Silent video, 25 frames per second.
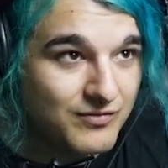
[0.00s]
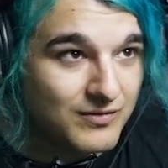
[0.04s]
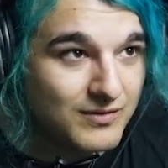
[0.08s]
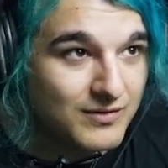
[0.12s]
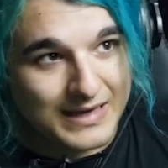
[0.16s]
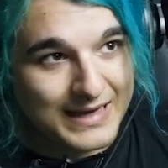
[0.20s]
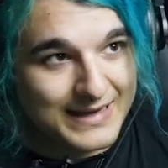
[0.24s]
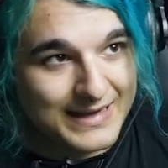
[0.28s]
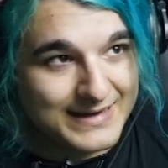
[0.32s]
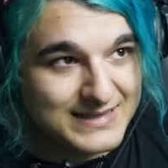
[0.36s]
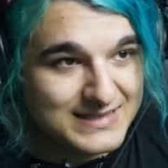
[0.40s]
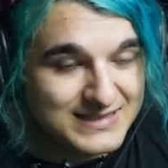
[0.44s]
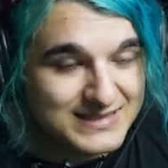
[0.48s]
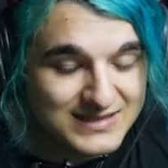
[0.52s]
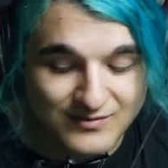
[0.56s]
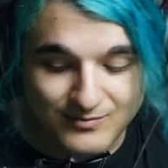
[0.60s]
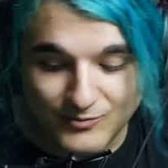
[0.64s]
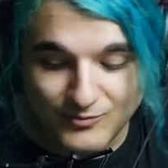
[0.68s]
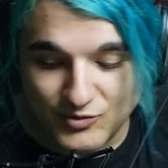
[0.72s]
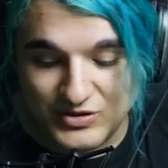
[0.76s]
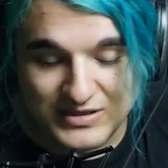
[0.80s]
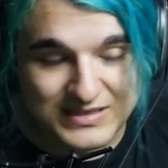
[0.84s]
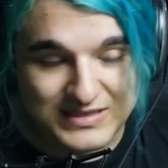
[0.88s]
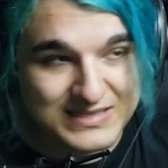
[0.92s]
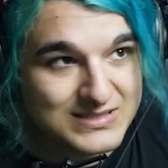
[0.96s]
Kann ich die
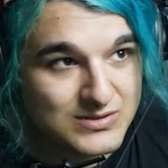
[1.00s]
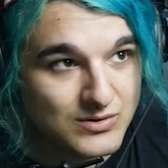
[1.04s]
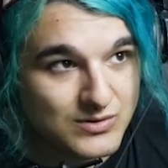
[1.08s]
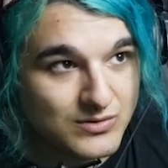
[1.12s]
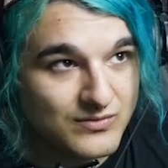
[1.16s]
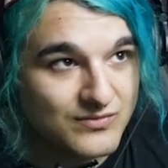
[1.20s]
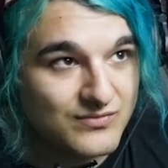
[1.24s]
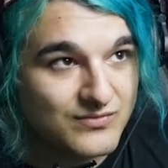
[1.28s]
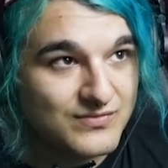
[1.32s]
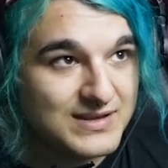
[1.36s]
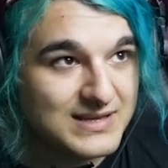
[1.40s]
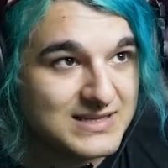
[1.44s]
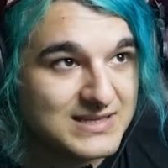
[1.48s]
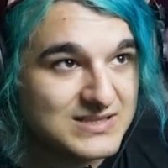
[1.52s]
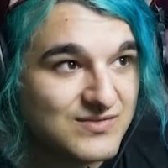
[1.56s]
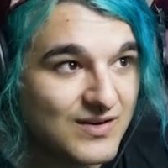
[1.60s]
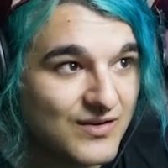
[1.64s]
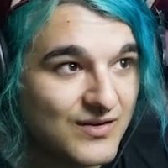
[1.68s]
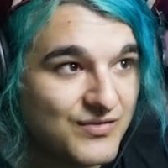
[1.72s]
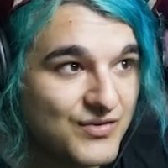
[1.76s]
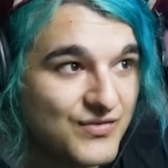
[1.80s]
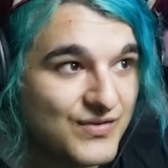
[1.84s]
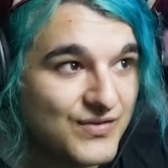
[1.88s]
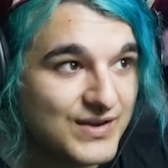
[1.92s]
Munition-Dingswaffe